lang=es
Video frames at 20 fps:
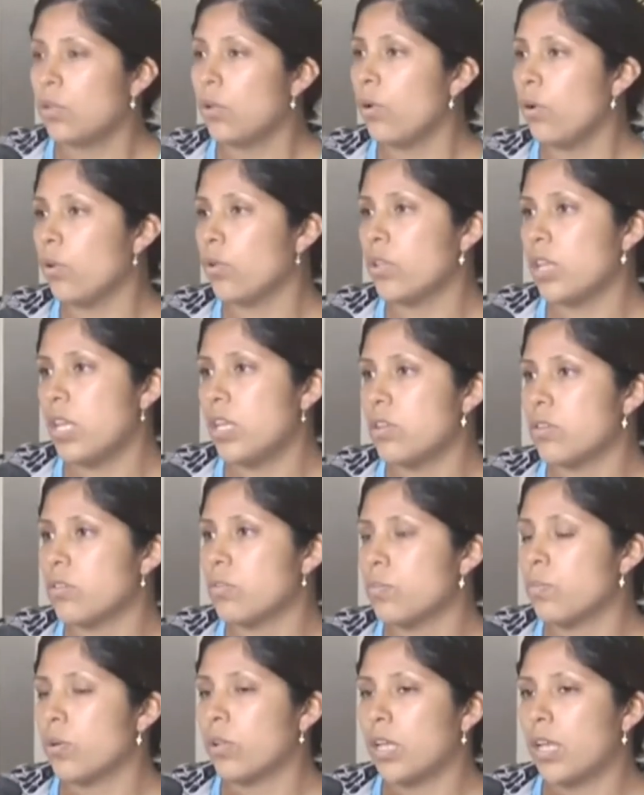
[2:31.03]
todos los
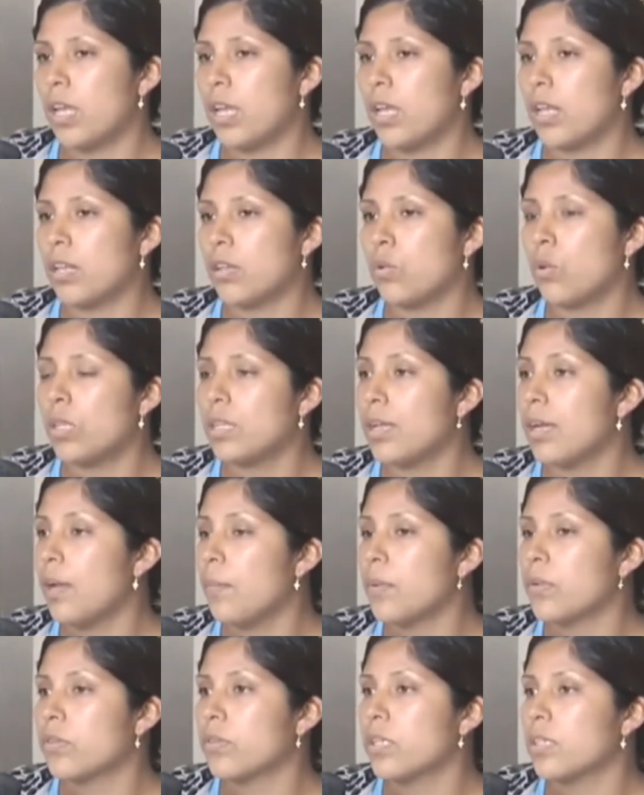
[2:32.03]
niños, porque no
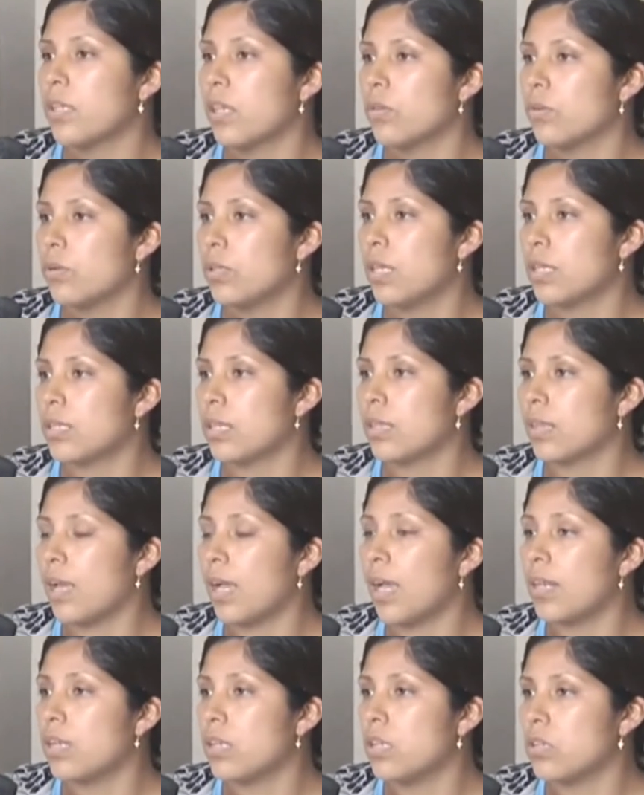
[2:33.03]
ataca a personas adultas,
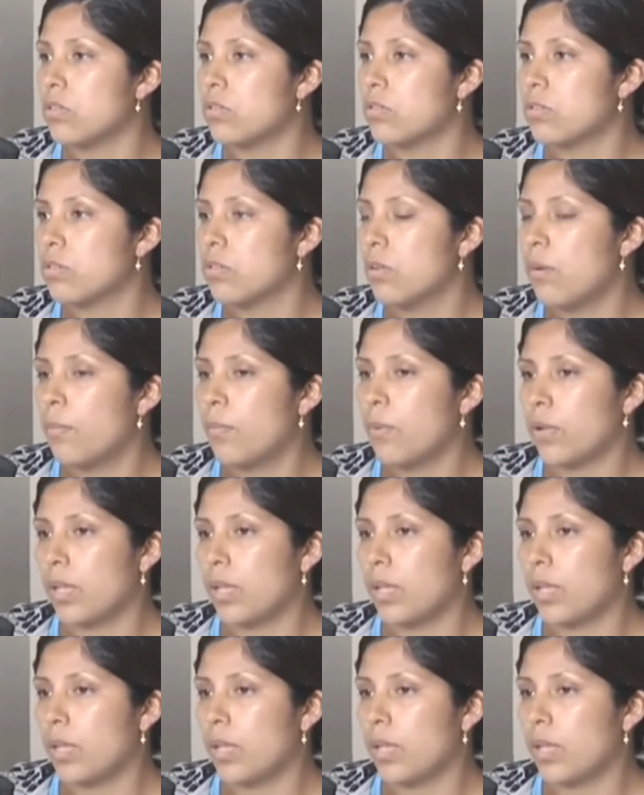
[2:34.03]
ataca a niños,